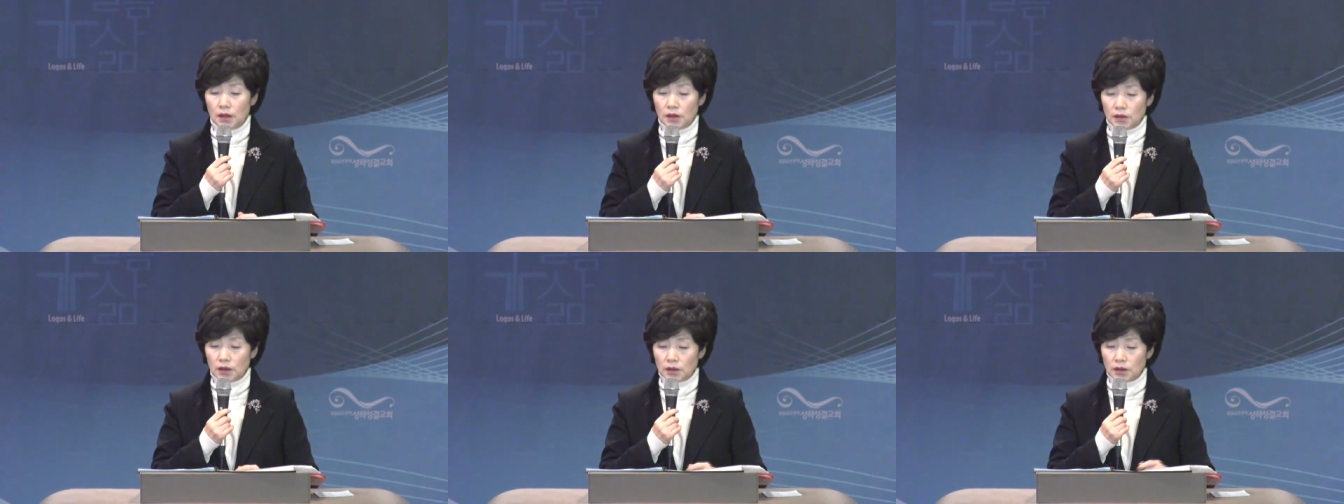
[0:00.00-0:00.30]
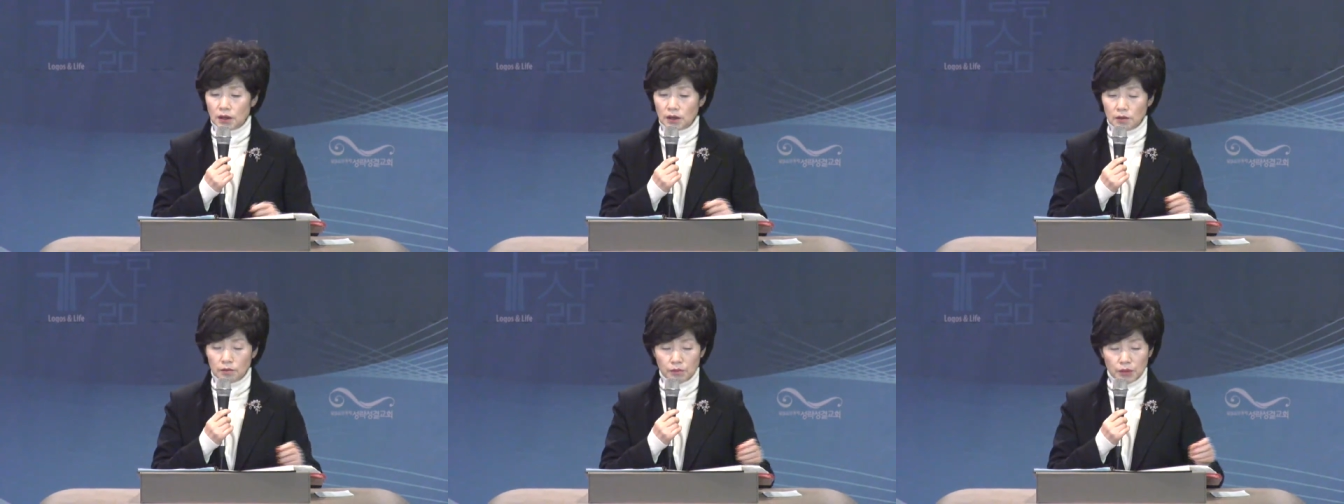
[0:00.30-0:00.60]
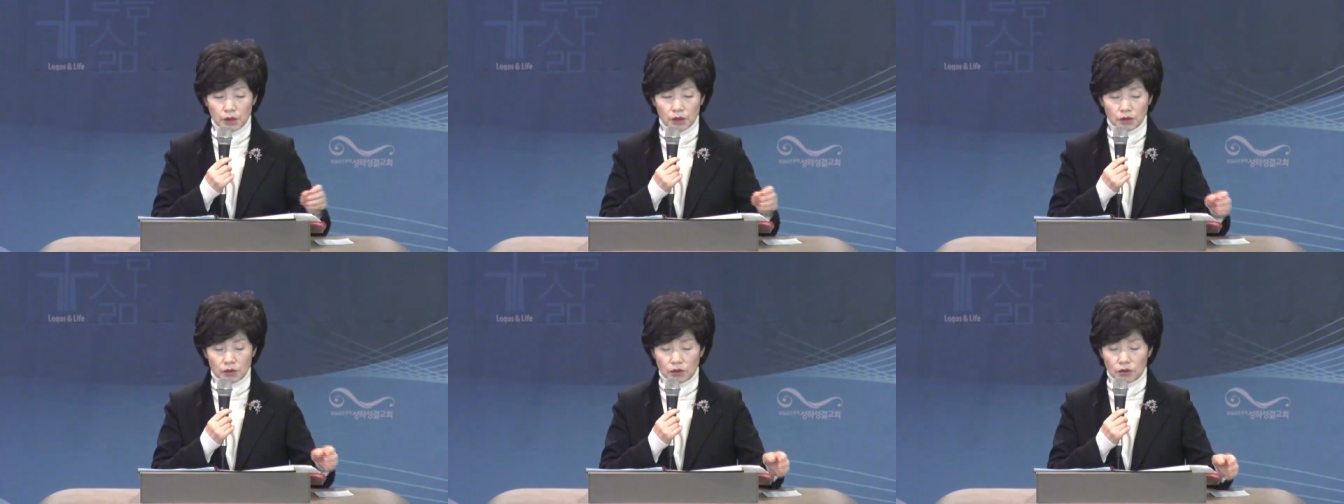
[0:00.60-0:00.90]
제자들은
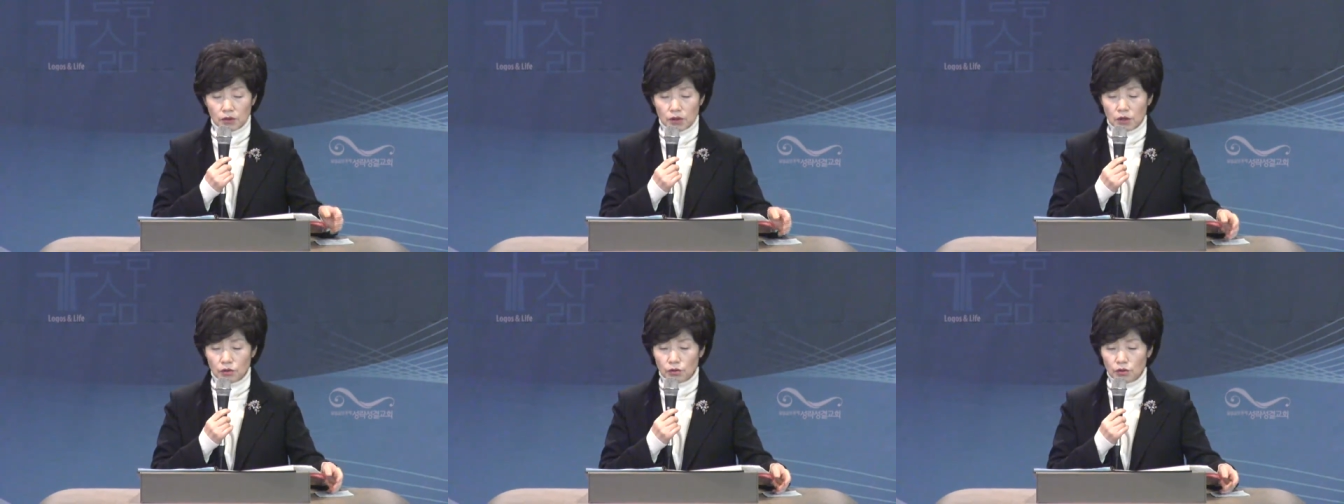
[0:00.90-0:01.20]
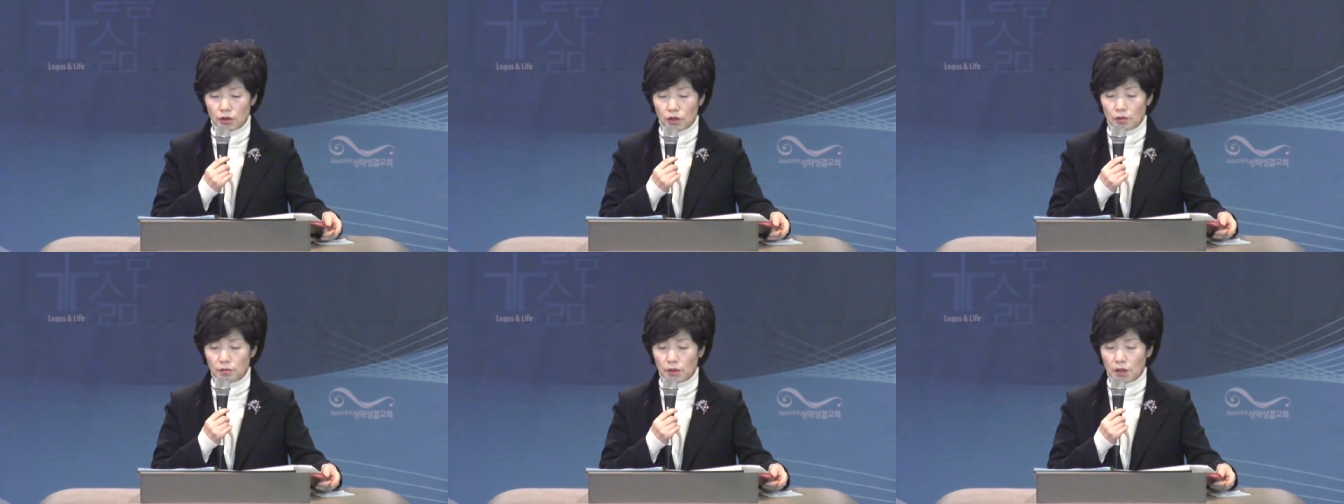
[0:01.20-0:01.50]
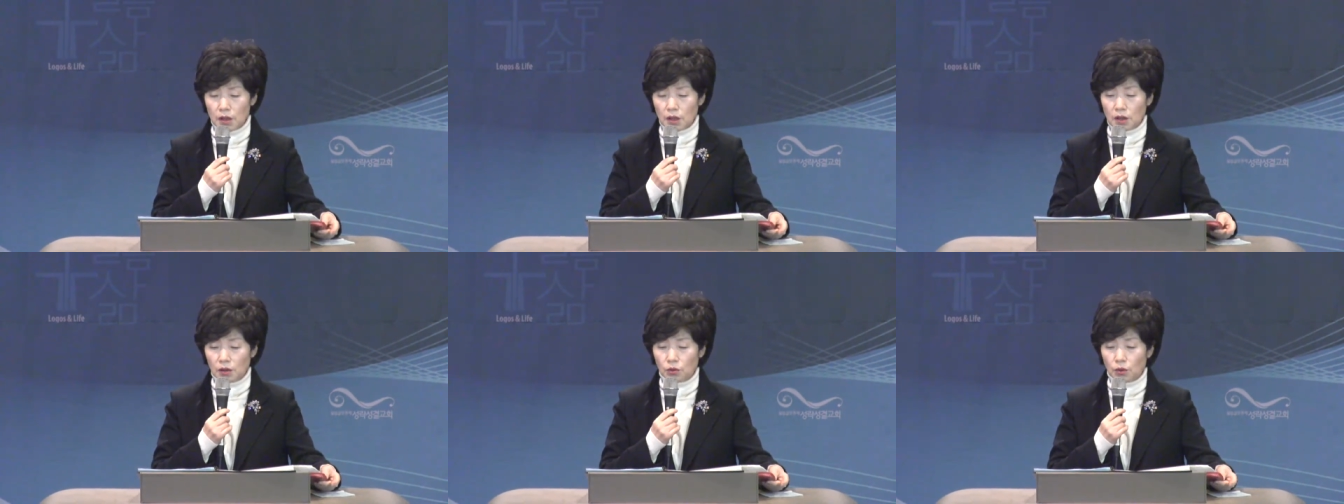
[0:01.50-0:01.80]
믿었던
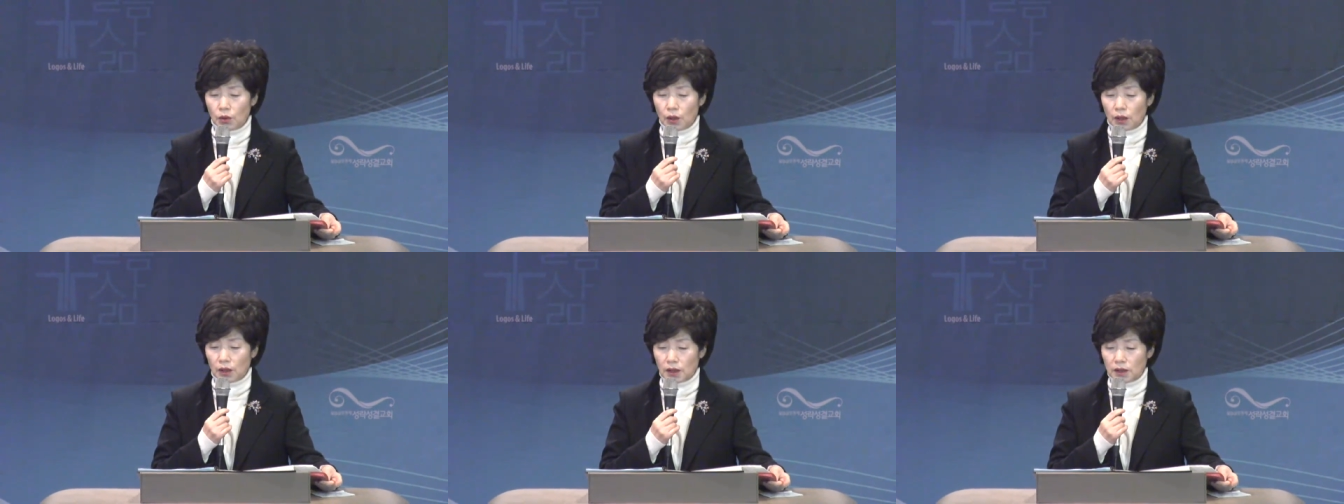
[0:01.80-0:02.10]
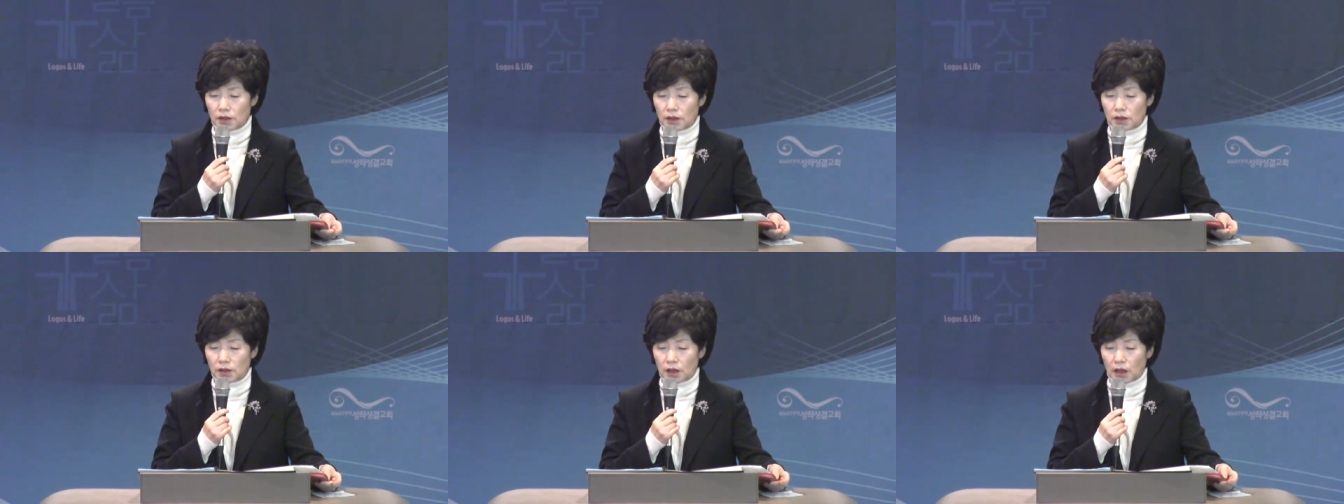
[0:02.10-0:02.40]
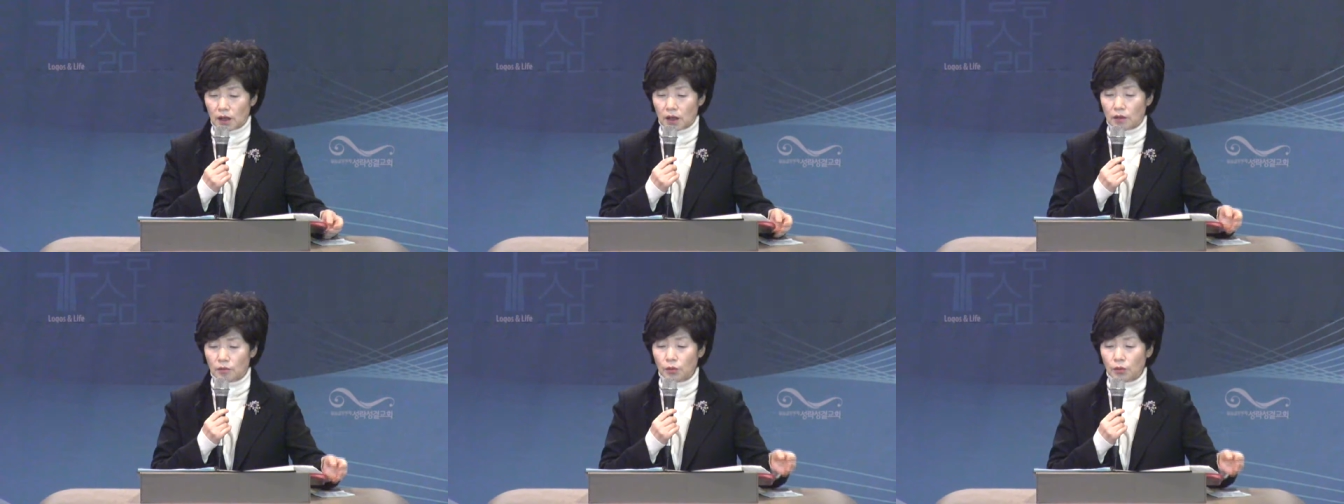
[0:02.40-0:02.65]
예수님이 돌아가시자